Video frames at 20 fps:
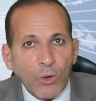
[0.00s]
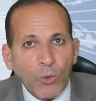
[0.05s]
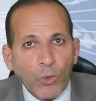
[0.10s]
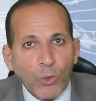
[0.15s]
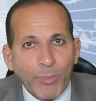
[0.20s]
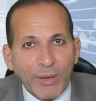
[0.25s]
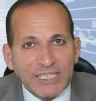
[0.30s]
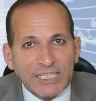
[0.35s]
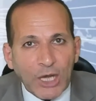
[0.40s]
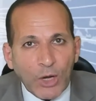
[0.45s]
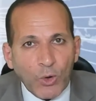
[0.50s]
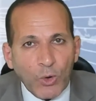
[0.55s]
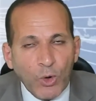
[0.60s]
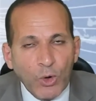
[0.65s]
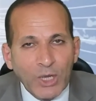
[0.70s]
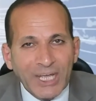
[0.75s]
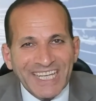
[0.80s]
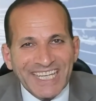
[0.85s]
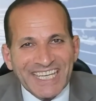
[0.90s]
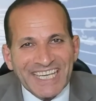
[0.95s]

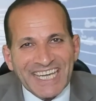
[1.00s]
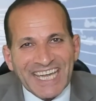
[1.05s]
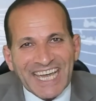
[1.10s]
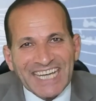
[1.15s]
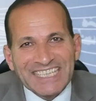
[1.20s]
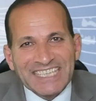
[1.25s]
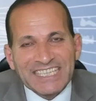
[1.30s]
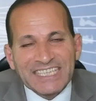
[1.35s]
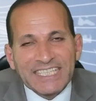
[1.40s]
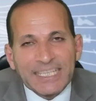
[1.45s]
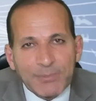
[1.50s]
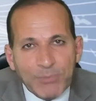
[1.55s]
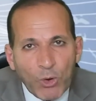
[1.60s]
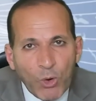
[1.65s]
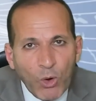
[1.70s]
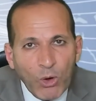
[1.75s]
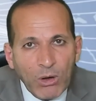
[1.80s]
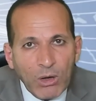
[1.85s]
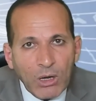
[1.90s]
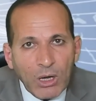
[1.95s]
وبدأوا
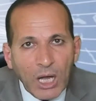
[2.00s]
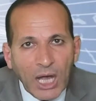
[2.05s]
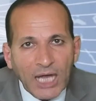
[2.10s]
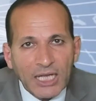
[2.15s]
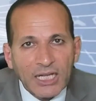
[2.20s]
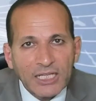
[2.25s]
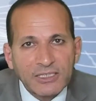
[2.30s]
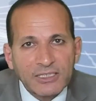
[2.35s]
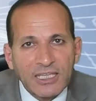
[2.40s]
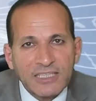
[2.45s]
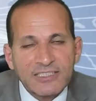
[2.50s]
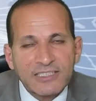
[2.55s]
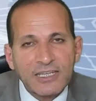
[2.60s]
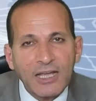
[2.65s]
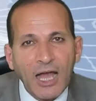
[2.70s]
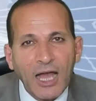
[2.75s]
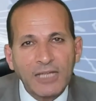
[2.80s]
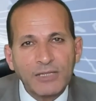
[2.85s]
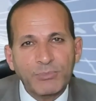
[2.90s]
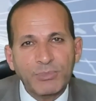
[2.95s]
يكتموا على
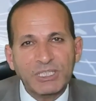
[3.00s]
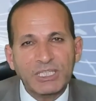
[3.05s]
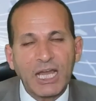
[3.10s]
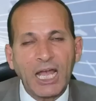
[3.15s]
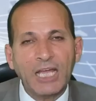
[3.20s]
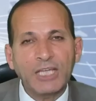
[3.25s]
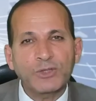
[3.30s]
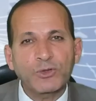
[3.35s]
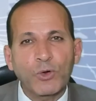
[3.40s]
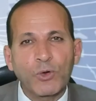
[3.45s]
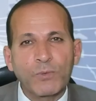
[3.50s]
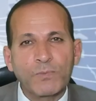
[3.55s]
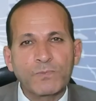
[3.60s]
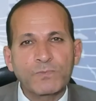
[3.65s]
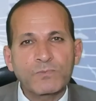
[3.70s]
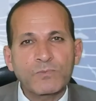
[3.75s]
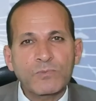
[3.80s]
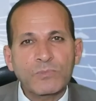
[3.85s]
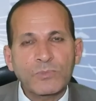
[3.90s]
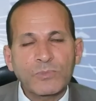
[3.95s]
التصريحات بتاعتهم